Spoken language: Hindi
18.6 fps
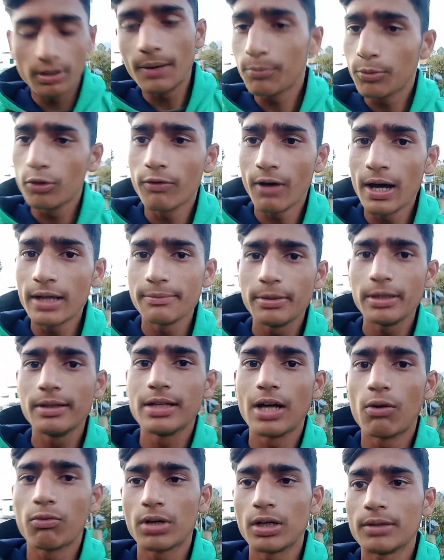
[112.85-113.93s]
आपको वहाँ भी
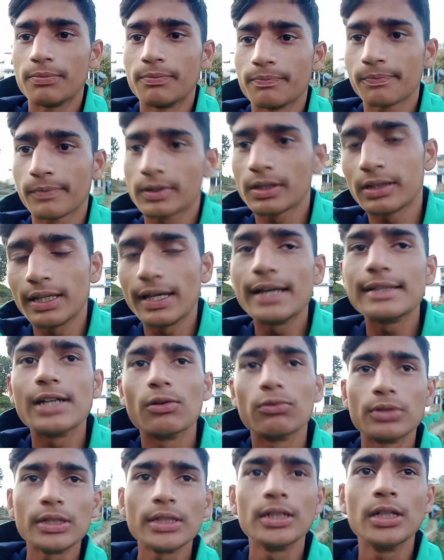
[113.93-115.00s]
जाऊँगा तया
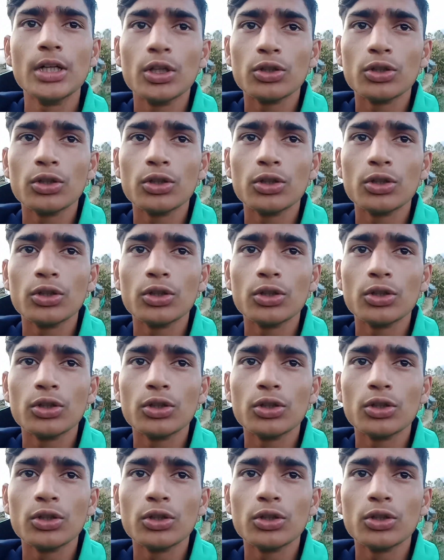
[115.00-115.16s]
जाऊँगा